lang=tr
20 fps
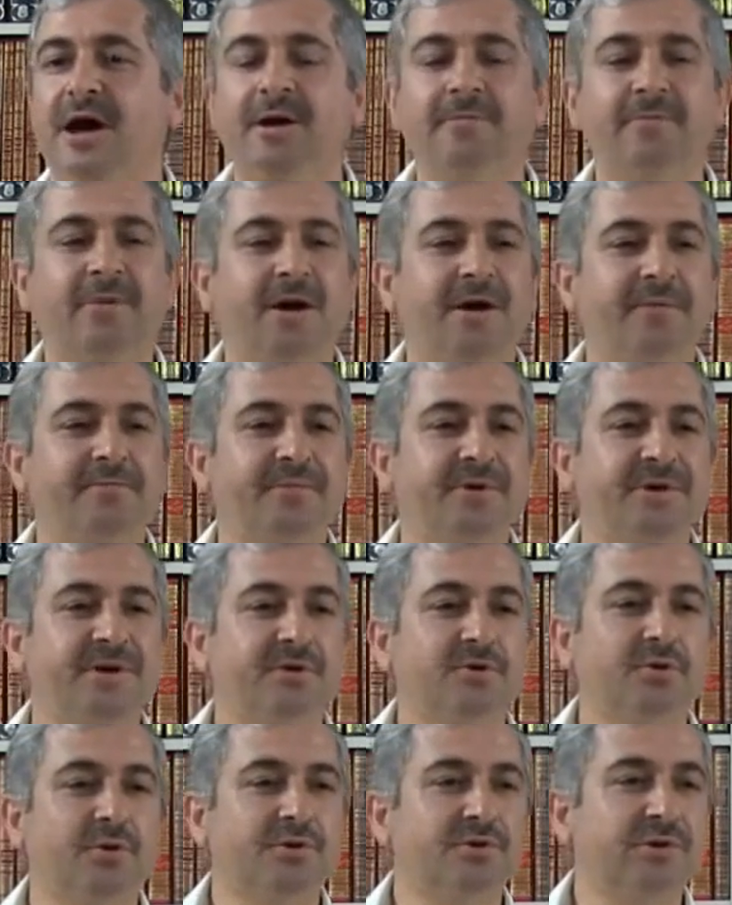Ama
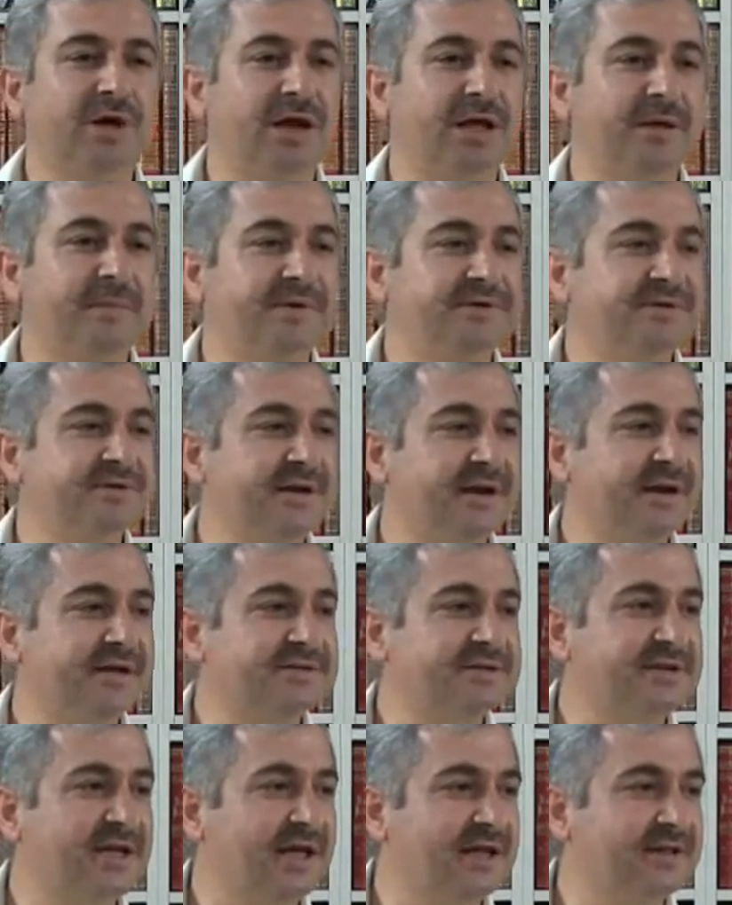bir nur talebesine
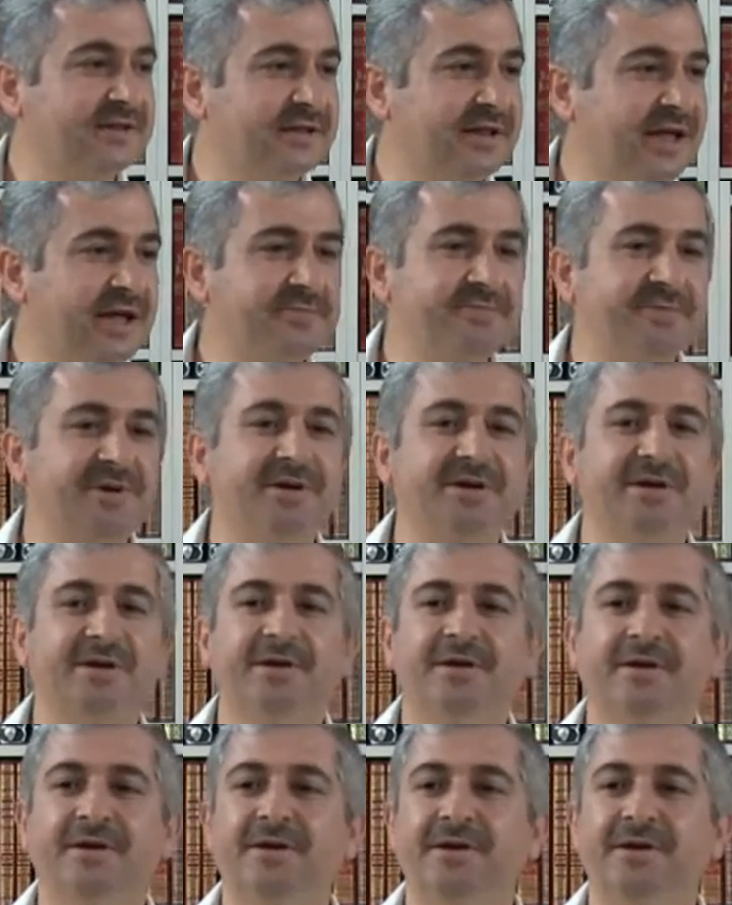rast geldiler mi?